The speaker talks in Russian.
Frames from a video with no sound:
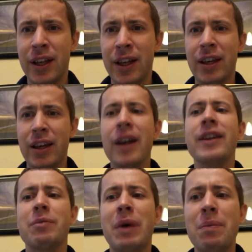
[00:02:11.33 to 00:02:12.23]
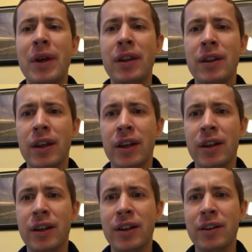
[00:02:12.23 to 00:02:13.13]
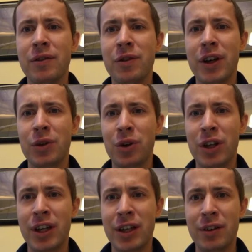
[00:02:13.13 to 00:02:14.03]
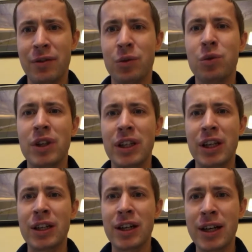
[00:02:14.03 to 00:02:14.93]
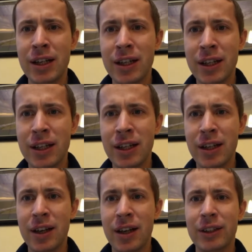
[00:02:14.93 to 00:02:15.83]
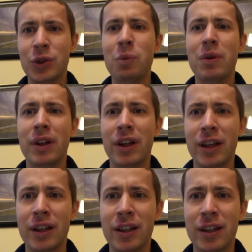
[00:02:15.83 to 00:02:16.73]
И это моменты, в которые внутренняя игра особенно